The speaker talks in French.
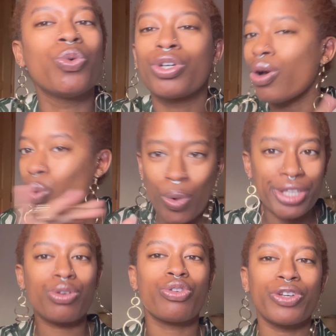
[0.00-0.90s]
Donc, où
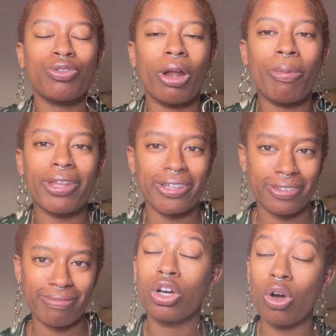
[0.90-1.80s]
est-ce que je vais sur la
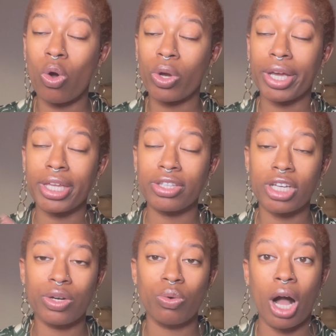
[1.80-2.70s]
planète Quand Rokhaya
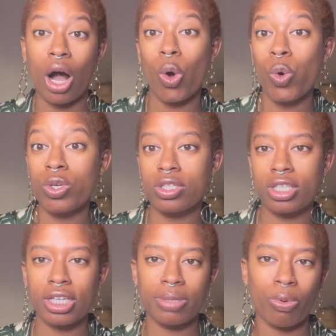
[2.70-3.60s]
Diallo a
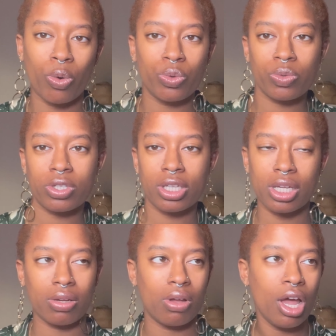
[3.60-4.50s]
osé prononcer euh,